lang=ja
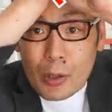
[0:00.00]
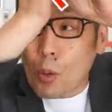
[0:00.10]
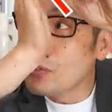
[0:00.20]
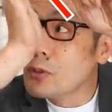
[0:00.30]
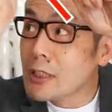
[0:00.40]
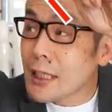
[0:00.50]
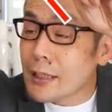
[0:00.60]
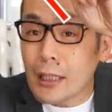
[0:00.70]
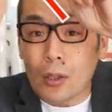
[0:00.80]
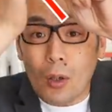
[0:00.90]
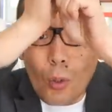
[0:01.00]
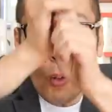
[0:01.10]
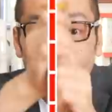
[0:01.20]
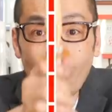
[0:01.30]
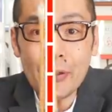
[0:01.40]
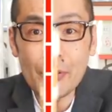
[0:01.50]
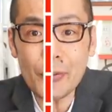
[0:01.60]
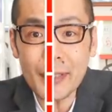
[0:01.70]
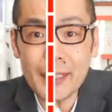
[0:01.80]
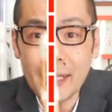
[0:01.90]
横向いちゃってんの。こういう
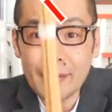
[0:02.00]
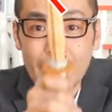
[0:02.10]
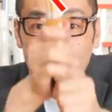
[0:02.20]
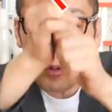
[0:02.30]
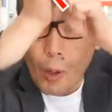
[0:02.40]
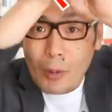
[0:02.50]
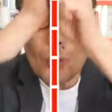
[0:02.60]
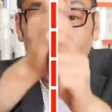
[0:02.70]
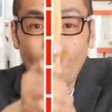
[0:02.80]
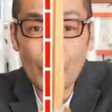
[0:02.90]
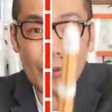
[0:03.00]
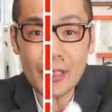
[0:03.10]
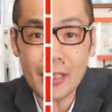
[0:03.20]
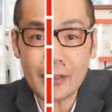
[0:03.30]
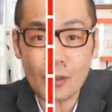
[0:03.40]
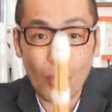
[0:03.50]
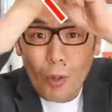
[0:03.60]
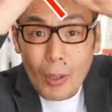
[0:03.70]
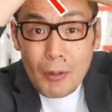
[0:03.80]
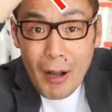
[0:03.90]
振りになってる子が多いこういう振りになってる子。
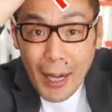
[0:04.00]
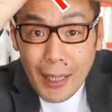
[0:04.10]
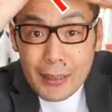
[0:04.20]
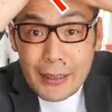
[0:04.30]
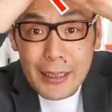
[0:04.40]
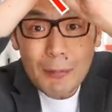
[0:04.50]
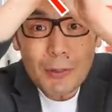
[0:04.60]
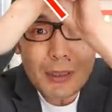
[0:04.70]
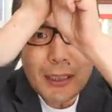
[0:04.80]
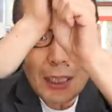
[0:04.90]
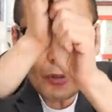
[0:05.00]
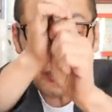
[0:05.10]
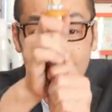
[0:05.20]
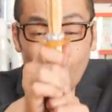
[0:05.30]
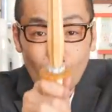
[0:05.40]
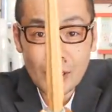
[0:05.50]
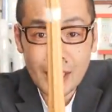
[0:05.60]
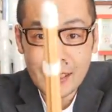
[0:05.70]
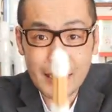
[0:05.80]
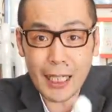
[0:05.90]
これは自分じゃ振り下ろし
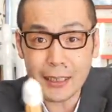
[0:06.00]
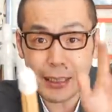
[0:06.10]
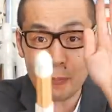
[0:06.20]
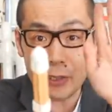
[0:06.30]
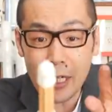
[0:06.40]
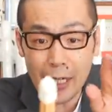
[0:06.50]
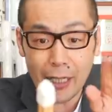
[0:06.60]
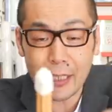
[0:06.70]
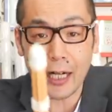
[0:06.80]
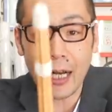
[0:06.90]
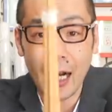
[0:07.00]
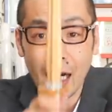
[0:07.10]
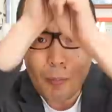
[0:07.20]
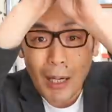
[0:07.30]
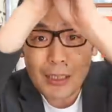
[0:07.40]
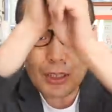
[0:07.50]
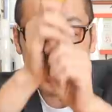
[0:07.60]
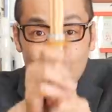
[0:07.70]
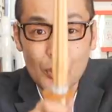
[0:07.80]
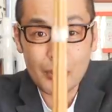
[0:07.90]
た竹刀しか見えないから、まっす
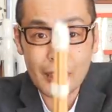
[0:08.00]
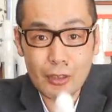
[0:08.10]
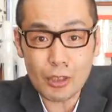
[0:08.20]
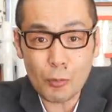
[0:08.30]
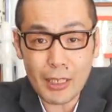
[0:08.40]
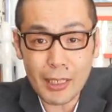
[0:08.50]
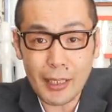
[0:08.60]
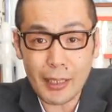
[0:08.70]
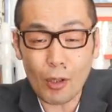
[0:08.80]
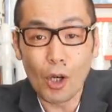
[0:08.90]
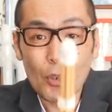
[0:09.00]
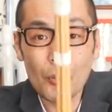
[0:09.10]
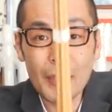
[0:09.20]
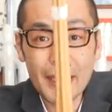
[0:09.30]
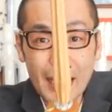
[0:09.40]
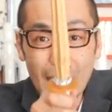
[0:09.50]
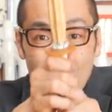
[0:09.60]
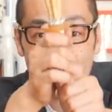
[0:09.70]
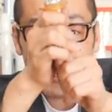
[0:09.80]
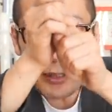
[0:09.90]
ぐ振ってるつもりなんだけど、振りか
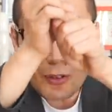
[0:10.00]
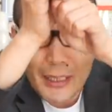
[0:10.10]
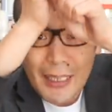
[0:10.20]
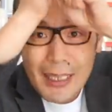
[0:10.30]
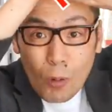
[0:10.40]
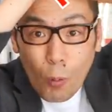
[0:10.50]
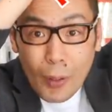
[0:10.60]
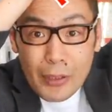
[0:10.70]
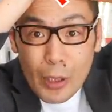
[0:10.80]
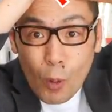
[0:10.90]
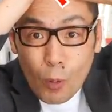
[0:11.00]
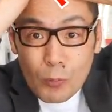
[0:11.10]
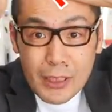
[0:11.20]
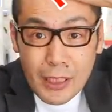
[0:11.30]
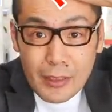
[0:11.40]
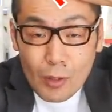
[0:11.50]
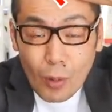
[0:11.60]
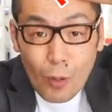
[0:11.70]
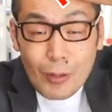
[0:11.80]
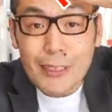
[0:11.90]
ぶった時にこうやって横向いちゃってん
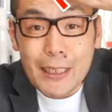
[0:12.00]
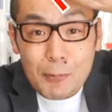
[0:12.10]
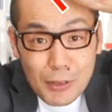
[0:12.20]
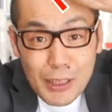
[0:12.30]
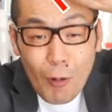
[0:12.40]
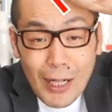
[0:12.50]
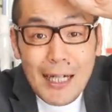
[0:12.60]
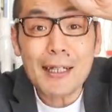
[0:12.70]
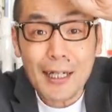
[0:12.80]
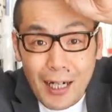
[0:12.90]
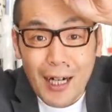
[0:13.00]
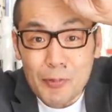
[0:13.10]
の。これ自分じゃわかんないから。